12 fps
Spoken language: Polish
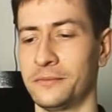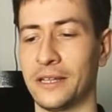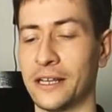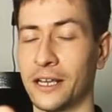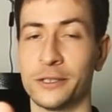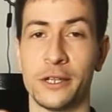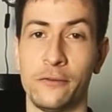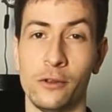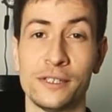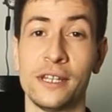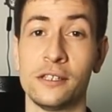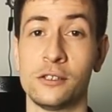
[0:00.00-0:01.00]
na każdej
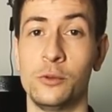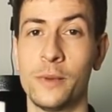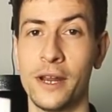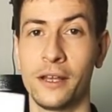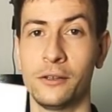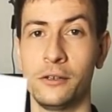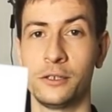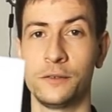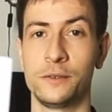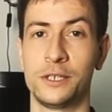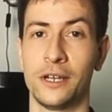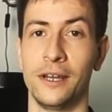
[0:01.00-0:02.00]
fiolce jest numerek, no i
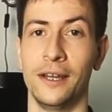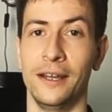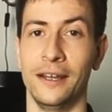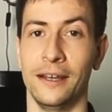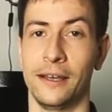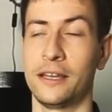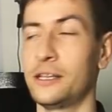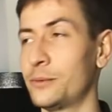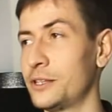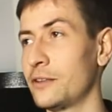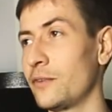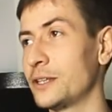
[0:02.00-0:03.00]
oczywiście nie
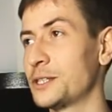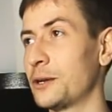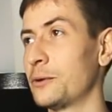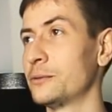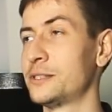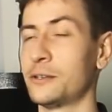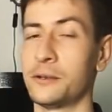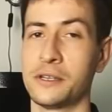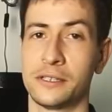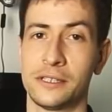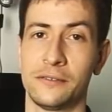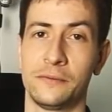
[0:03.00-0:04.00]
będę wiedział, co
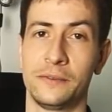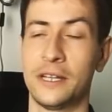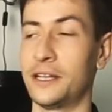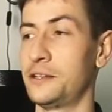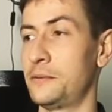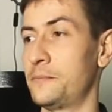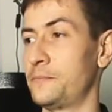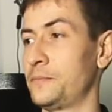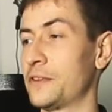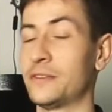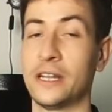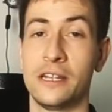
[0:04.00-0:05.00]
jest w, danym,
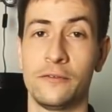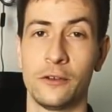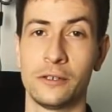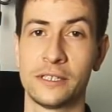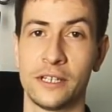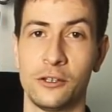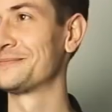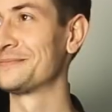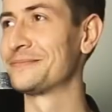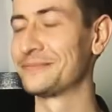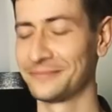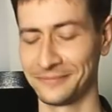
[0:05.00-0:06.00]
w danej fiolce.
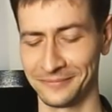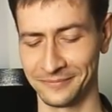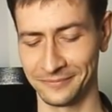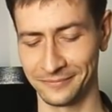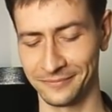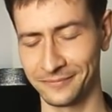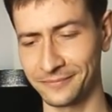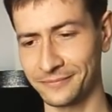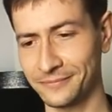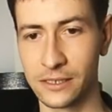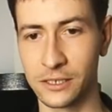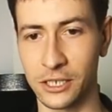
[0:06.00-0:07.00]

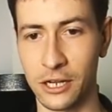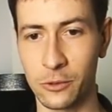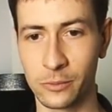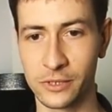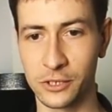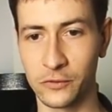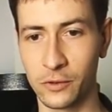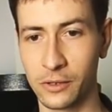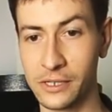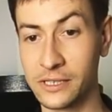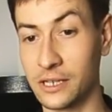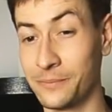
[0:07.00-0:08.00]
Strzelałbym coś w
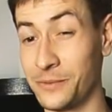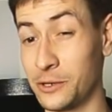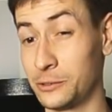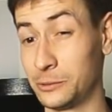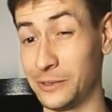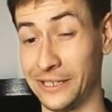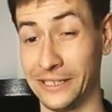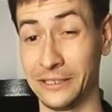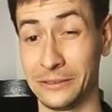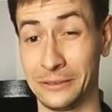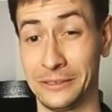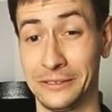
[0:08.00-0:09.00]
okolicach miodu
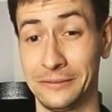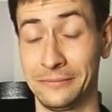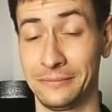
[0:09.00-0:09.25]
jakiegoś.